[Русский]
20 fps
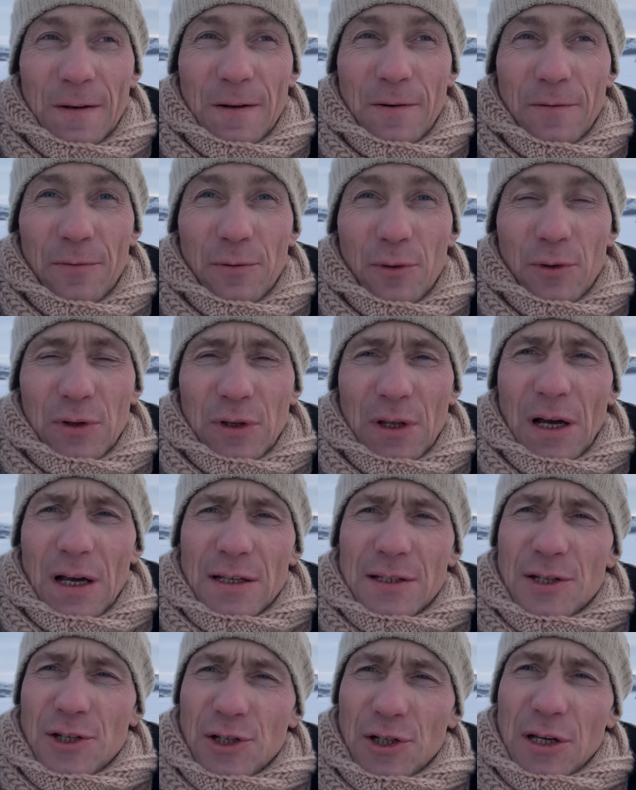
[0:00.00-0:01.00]
Вот,
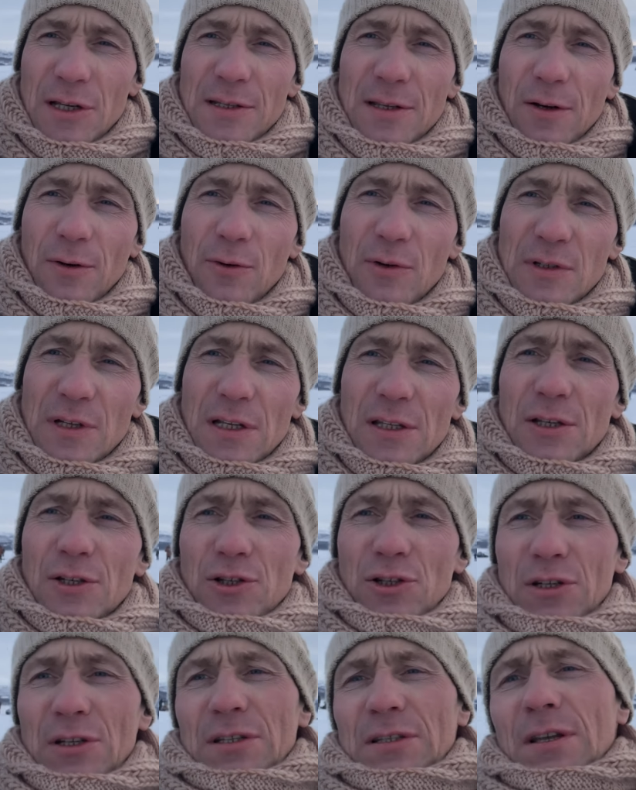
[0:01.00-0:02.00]
а сейчас такое
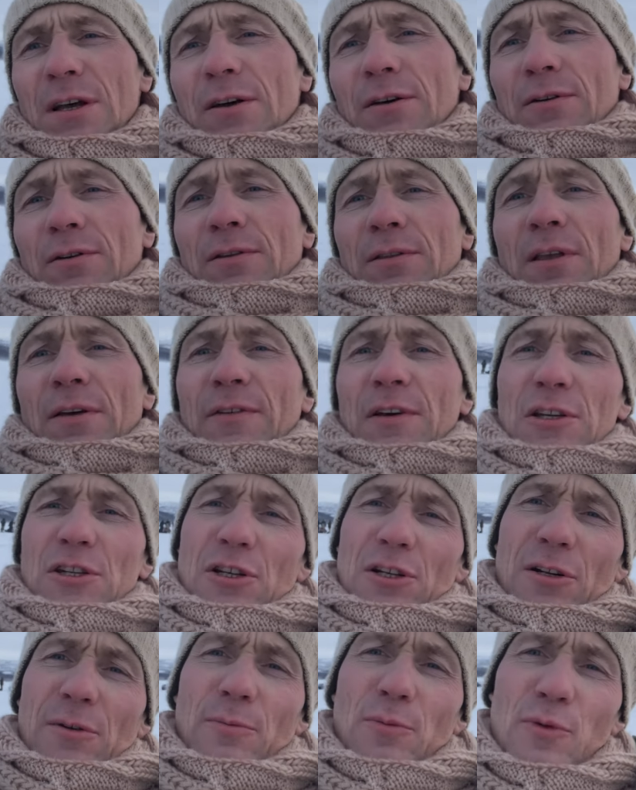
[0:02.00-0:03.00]
затишье. Не знаю, до
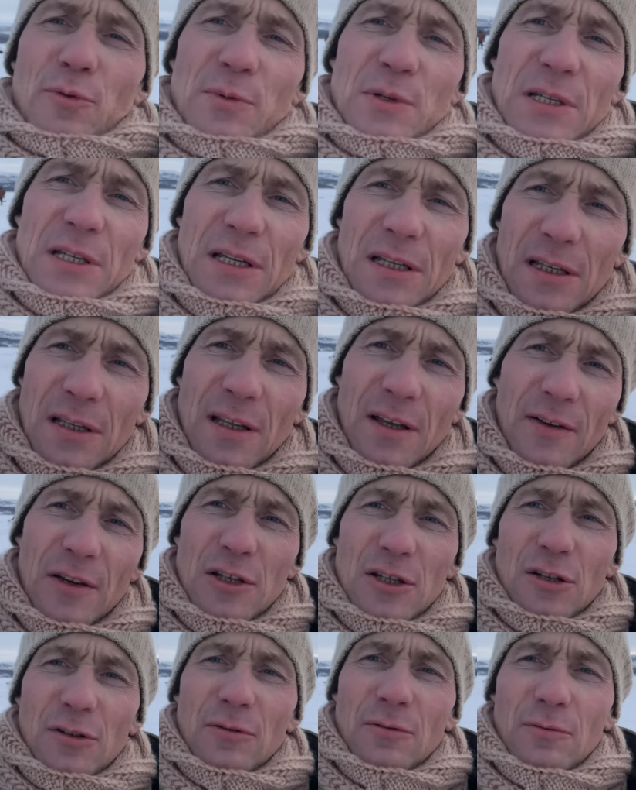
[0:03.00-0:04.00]
вечера будем сидеть, не до
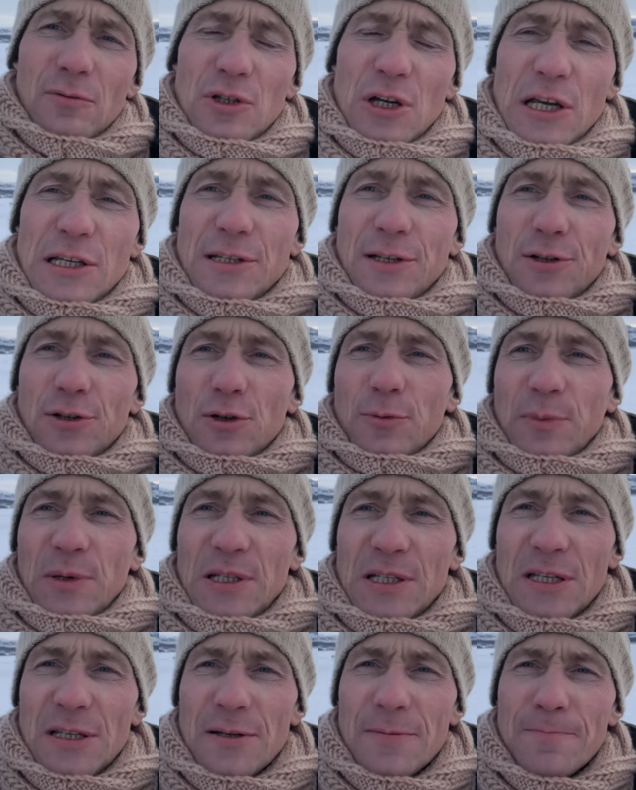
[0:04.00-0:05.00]
вечера. Ну, часик еще
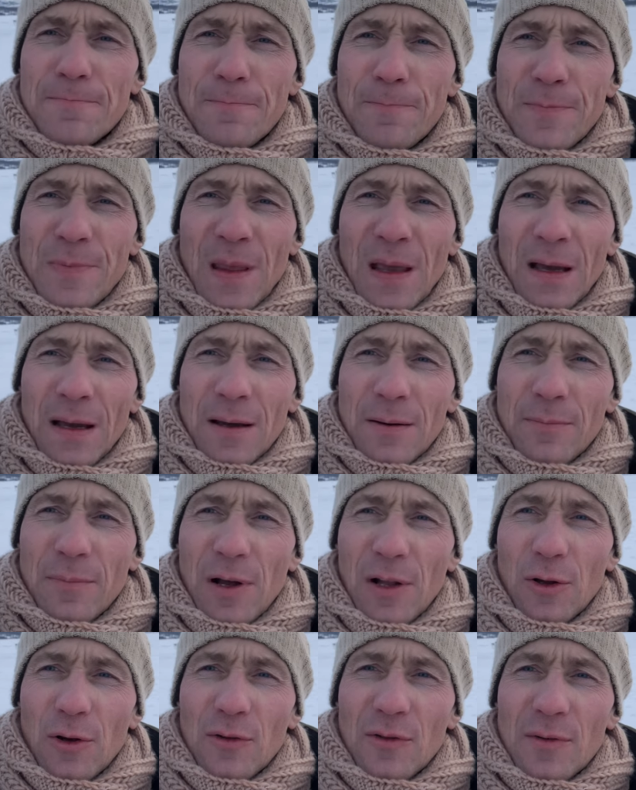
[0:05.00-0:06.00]
посидим,
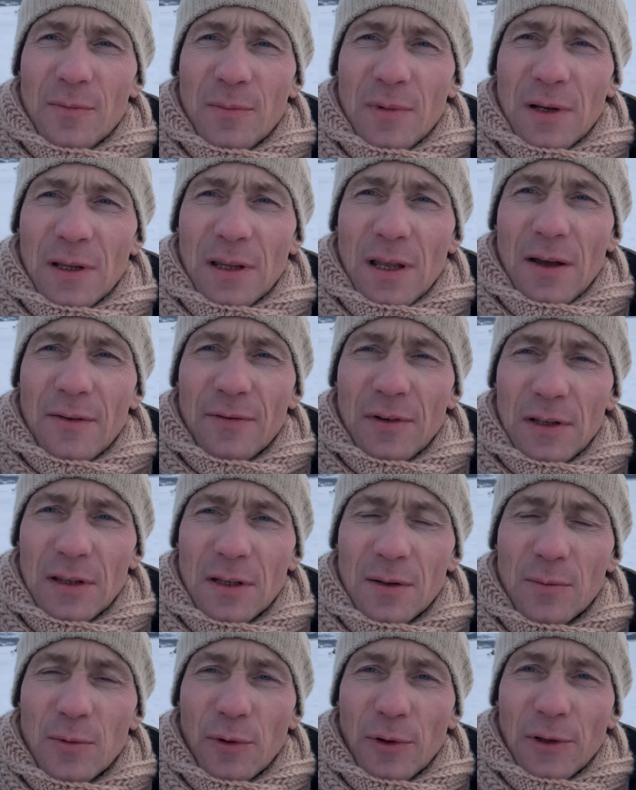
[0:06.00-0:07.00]
половим, там
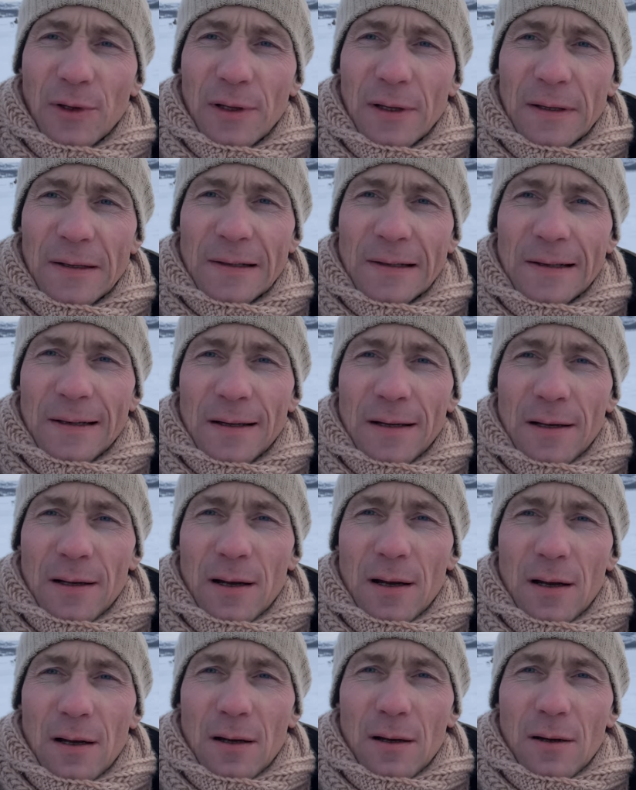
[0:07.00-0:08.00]
видно будет.
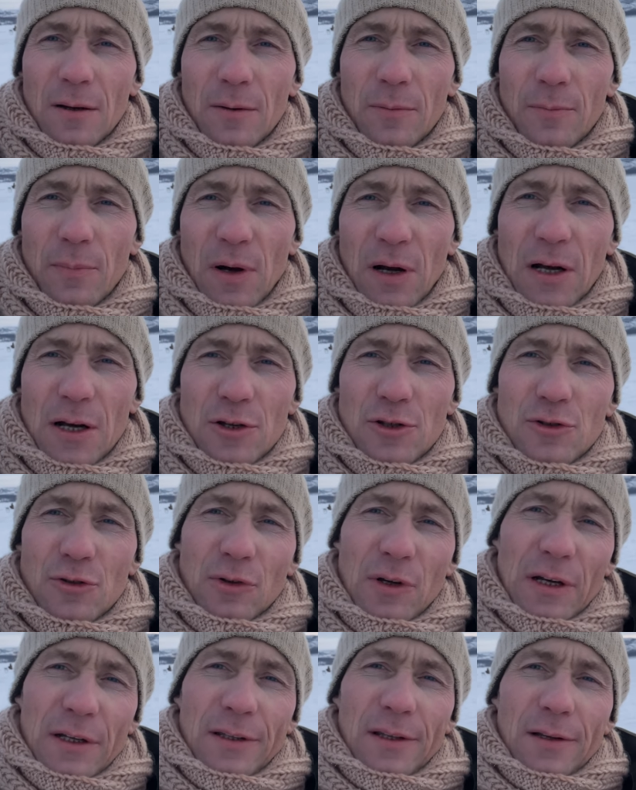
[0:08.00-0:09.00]
Э, пока
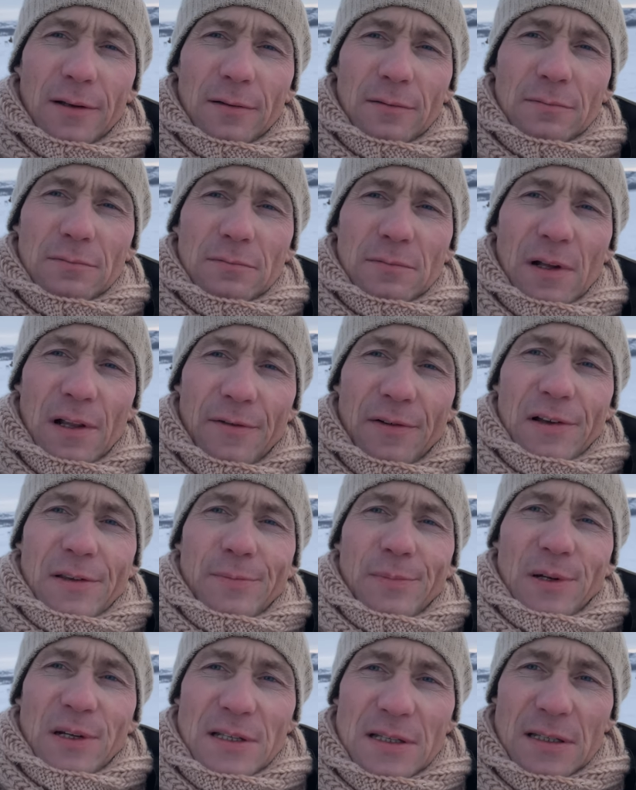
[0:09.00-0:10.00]
что как-то клевать
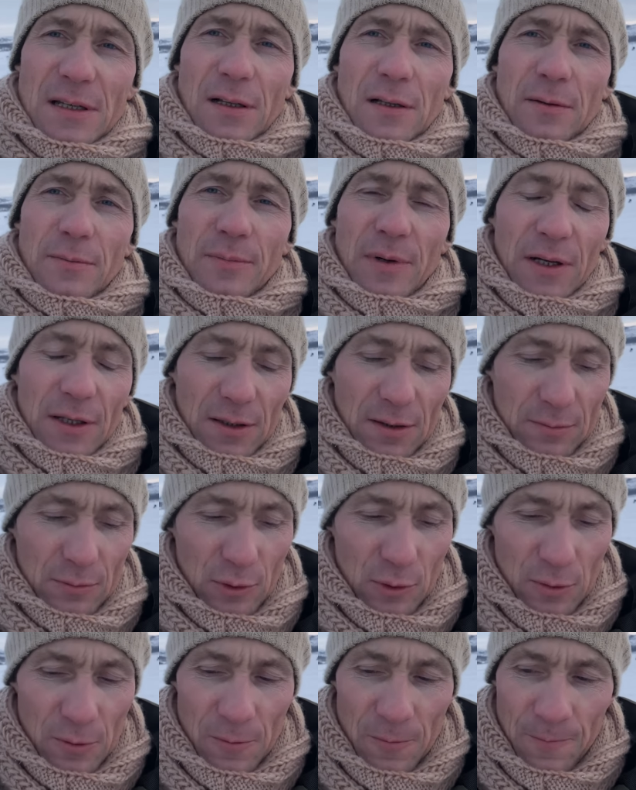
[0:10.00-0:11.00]
перестало, поэтому